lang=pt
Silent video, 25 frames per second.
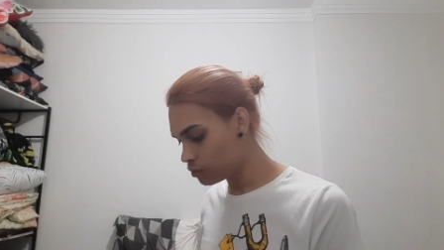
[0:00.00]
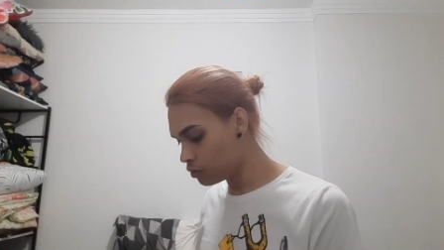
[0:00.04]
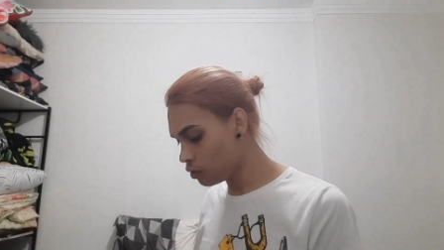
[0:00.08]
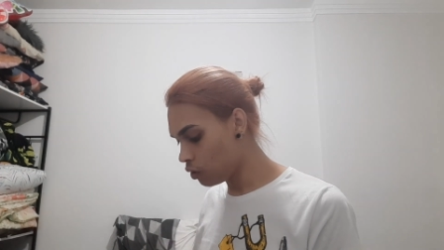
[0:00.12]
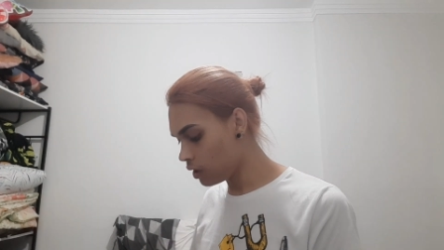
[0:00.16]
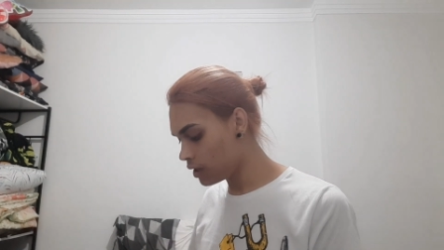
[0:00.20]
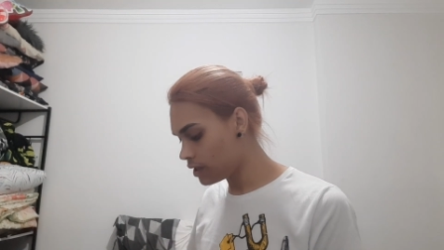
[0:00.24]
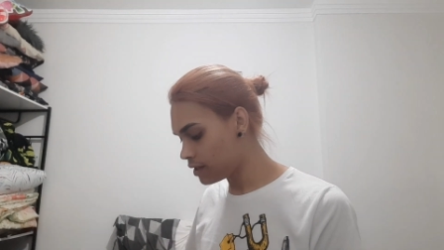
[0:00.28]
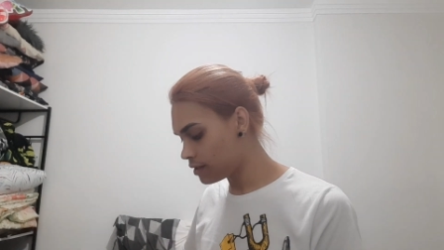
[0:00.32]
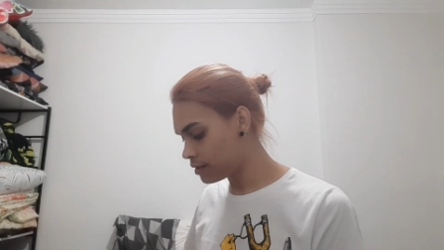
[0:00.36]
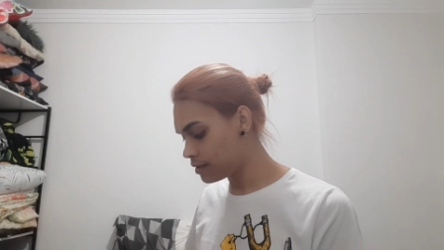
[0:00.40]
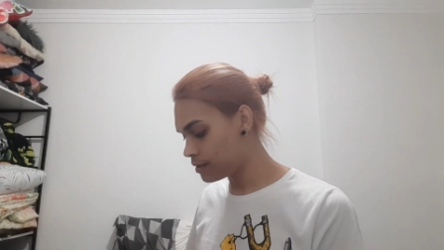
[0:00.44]

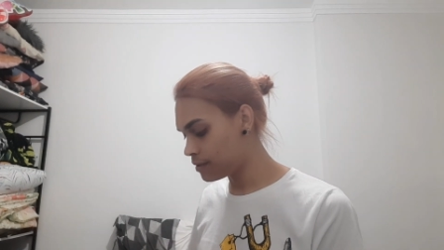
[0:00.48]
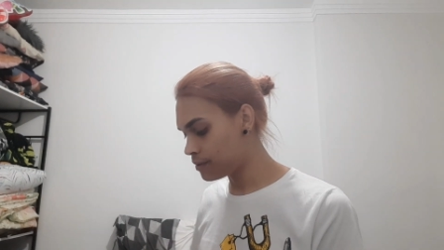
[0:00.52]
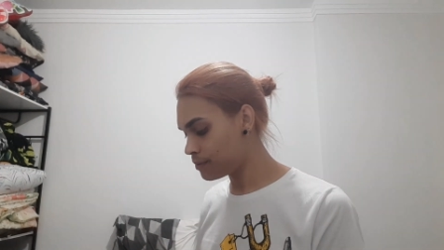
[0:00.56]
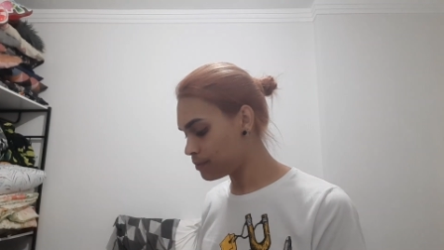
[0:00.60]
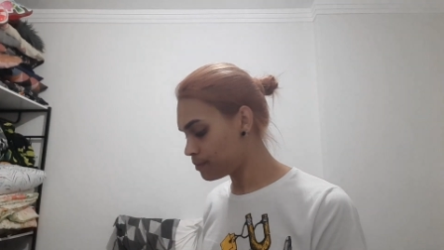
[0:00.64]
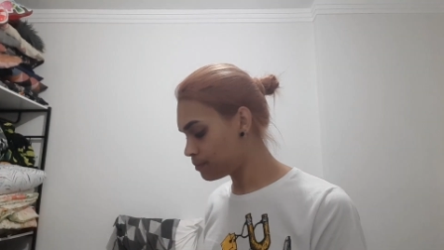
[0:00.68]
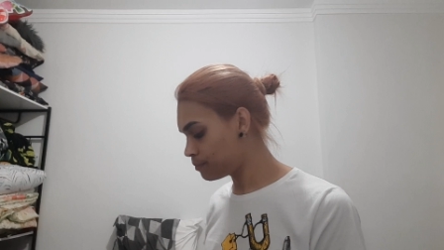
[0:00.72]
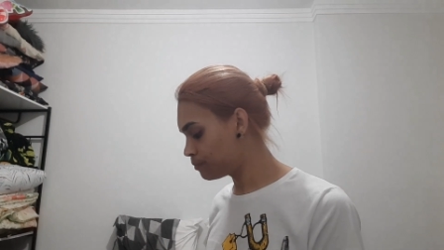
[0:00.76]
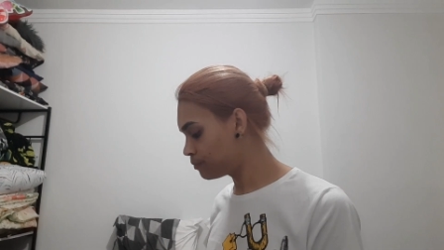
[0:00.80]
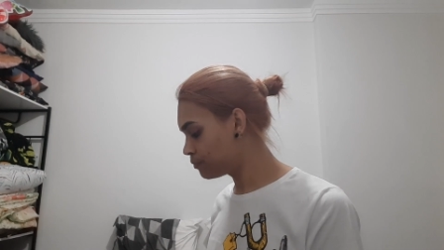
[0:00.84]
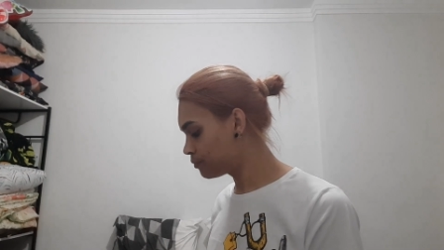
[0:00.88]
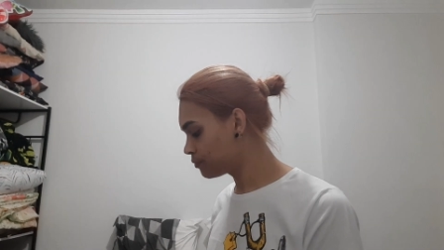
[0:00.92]
Dois.
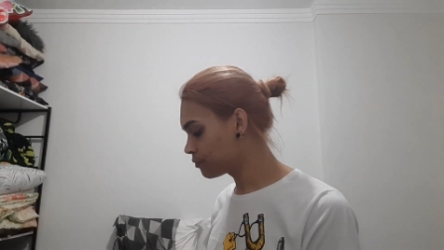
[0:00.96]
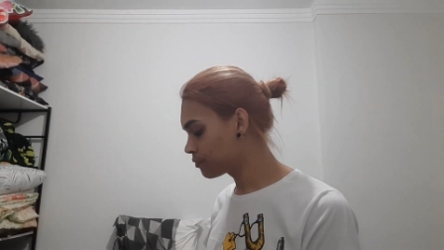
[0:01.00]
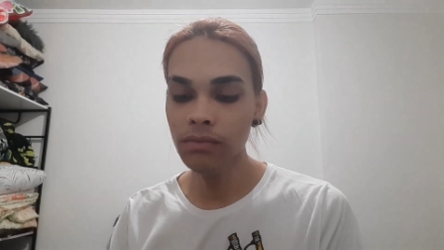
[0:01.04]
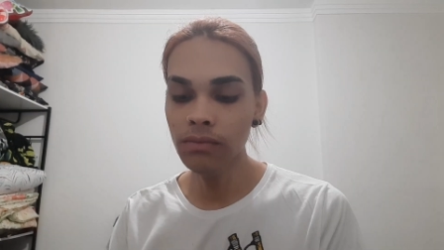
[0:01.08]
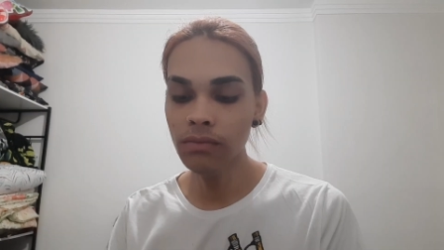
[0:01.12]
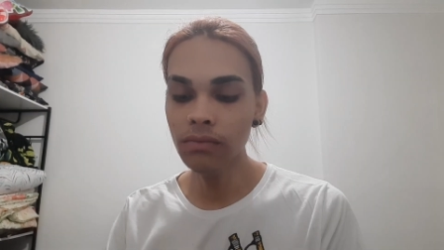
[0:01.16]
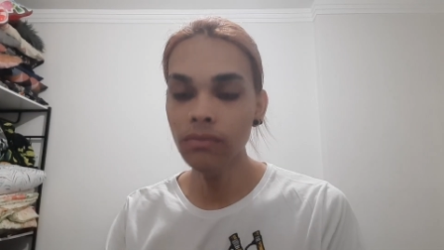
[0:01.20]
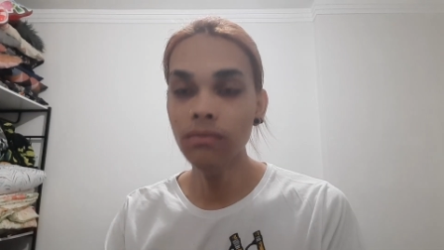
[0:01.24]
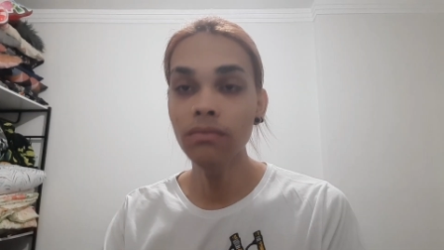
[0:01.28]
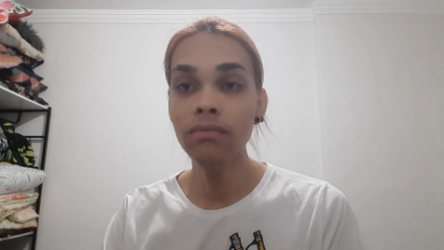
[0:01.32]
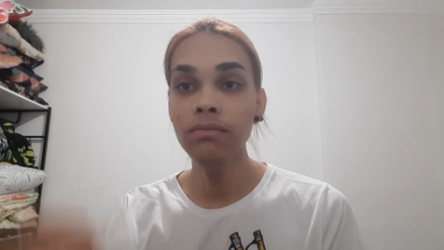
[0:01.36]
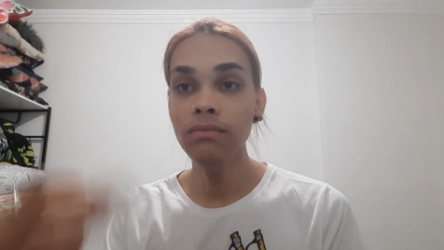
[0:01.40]

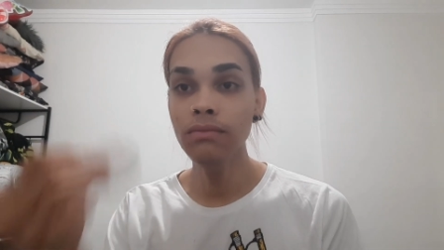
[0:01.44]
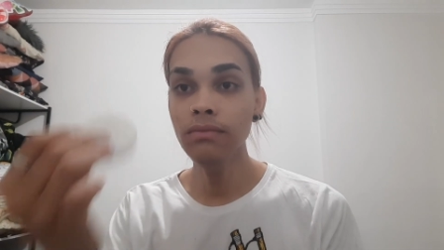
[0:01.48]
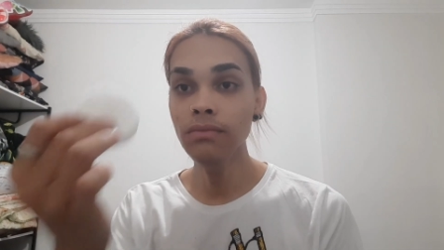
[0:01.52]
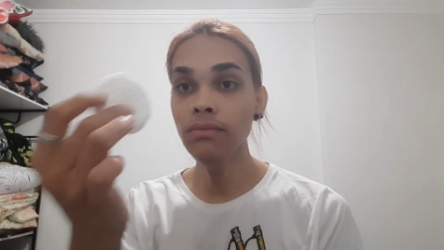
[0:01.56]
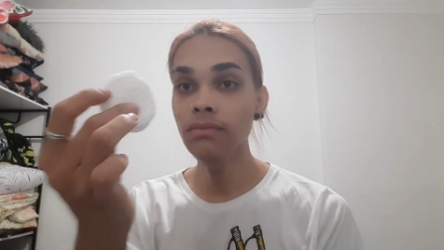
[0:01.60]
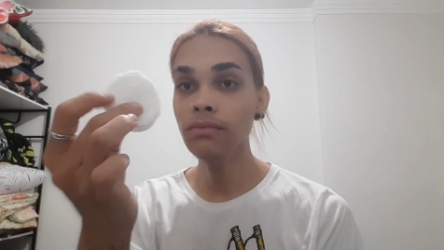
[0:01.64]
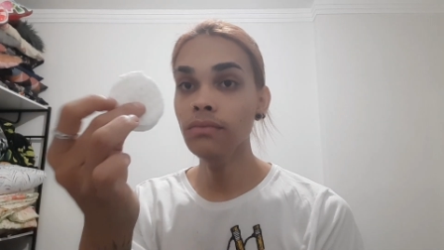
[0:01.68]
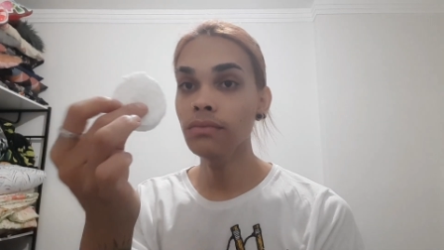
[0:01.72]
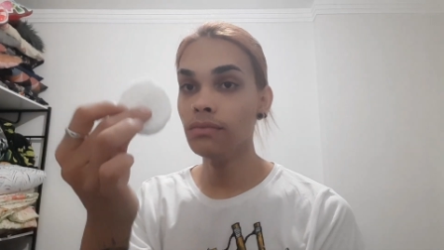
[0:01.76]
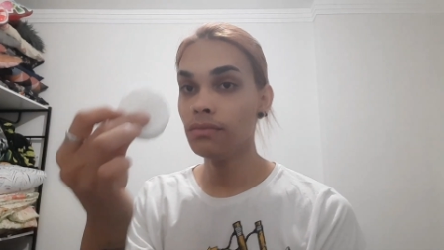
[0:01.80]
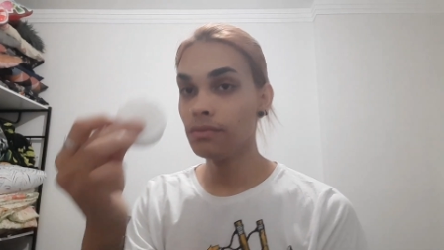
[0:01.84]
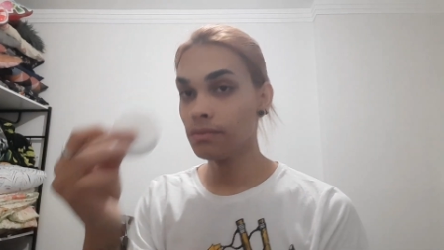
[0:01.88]

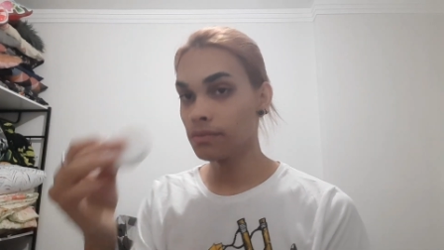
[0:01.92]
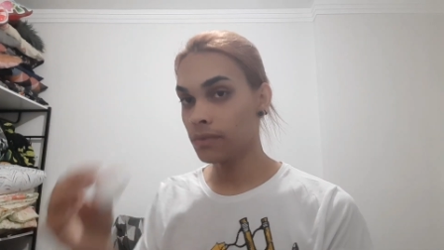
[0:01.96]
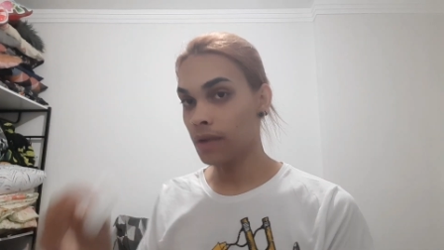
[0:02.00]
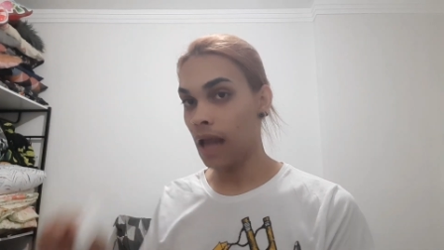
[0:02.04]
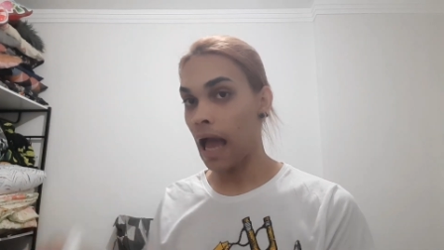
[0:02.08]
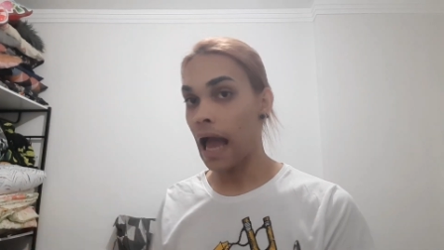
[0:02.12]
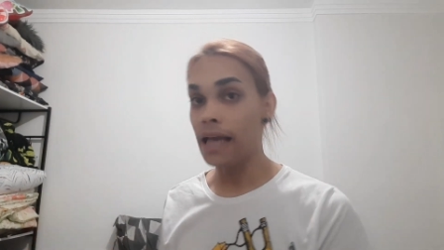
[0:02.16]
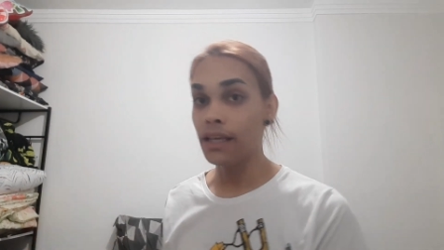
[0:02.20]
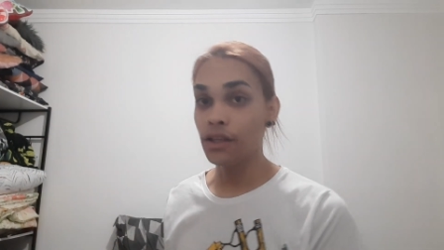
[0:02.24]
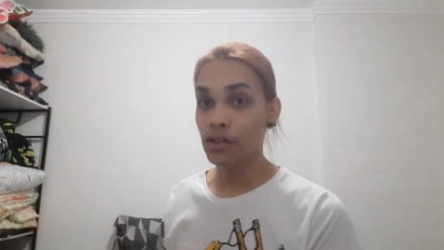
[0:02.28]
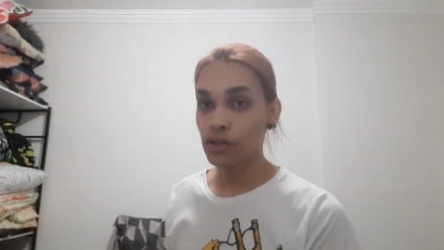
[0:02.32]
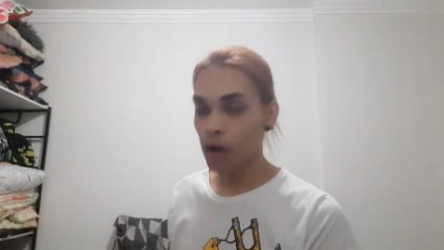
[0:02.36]

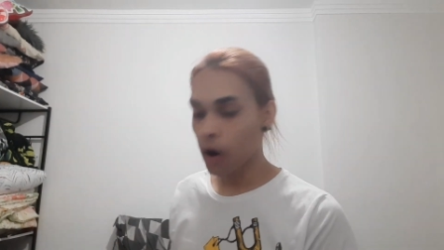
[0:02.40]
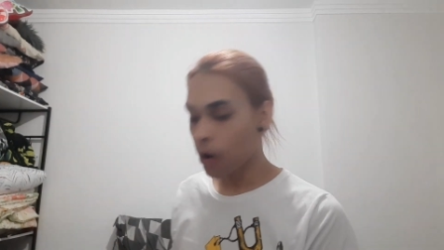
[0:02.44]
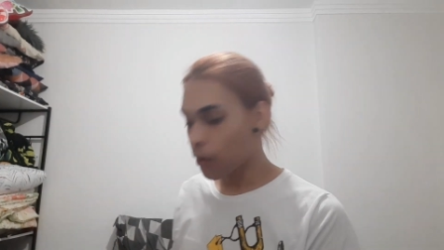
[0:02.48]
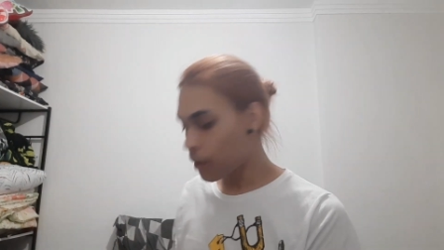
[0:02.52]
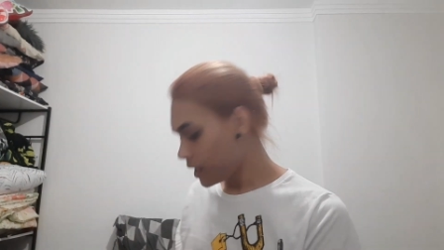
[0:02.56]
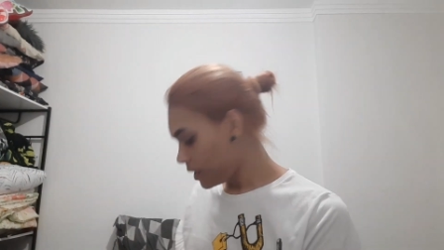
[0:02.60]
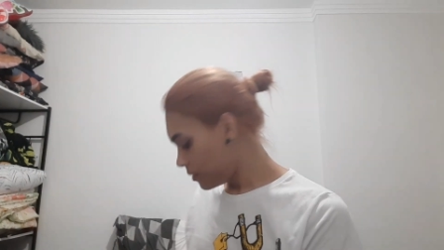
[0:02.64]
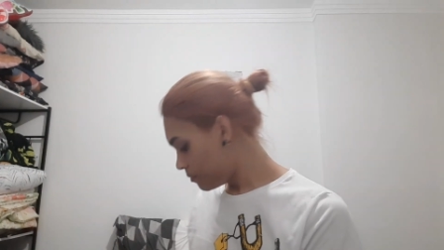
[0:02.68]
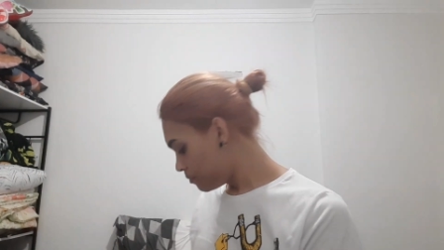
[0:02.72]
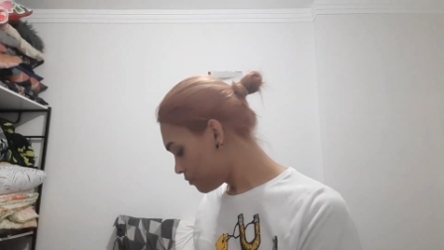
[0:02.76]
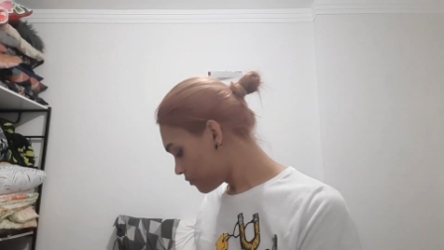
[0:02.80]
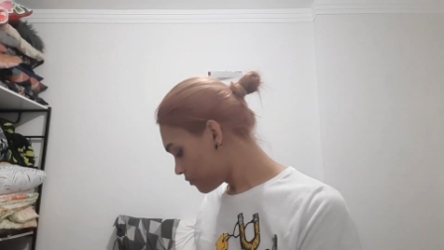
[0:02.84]
Ai, sorry.